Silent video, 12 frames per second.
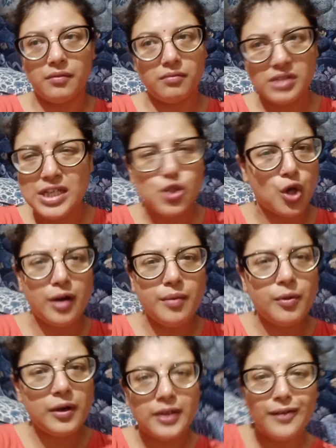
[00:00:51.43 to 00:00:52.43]
টিকটকার
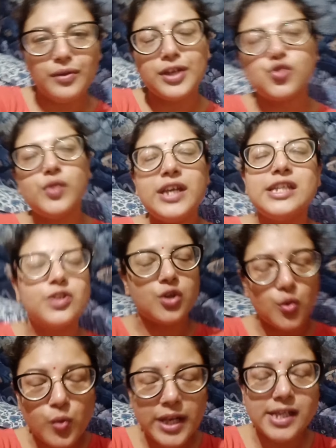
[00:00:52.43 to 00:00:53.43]
বলে তো এখন কিছু নেই
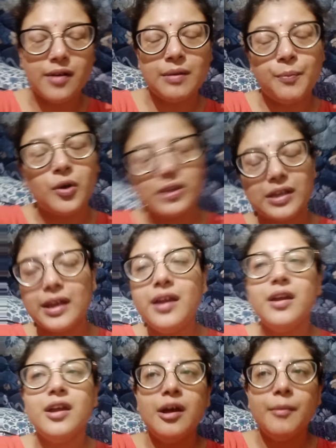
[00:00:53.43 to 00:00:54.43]
টিকটক উঠে যাওয়ার পর থেকে
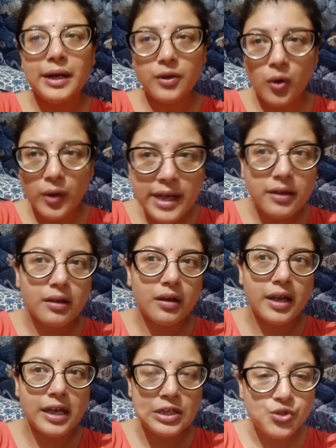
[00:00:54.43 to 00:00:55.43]
বাট অনেক
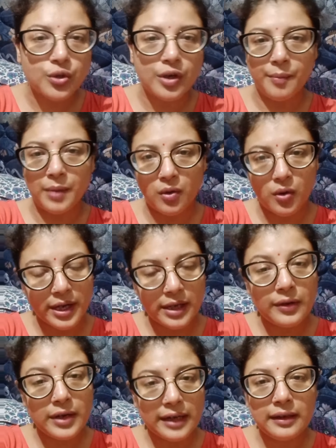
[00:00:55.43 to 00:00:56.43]
ইনস্টাগ্রামের অনেক
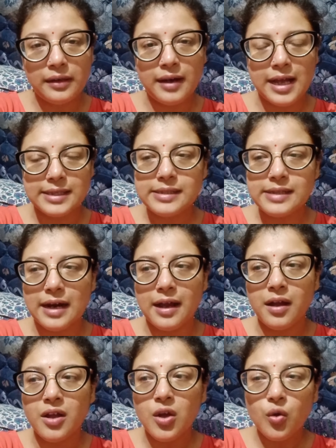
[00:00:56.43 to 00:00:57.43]
ক্রিয়েটাররা আছে যারা
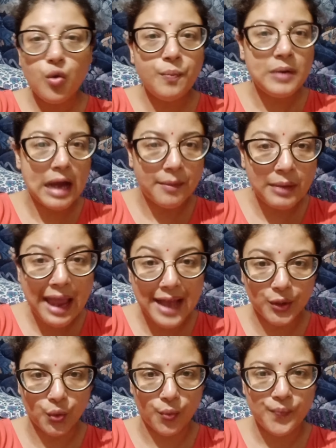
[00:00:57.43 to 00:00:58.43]
খুব নাম
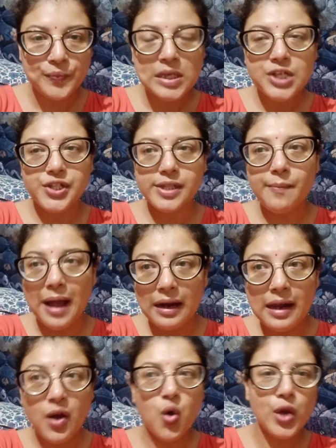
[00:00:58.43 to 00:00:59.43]
খ্যাত সেটা
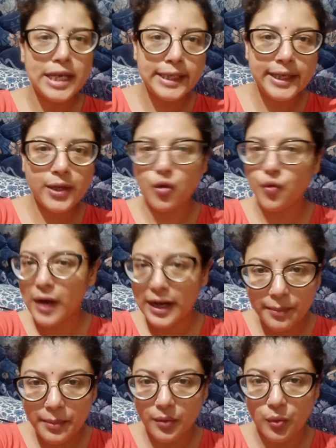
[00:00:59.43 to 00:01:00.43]
বাংলা হোক হিন্দি হোক হোয়াট
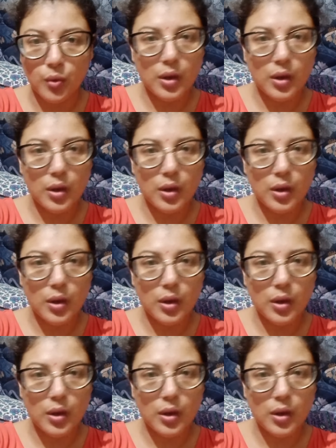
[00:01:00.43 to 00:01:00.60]
হোক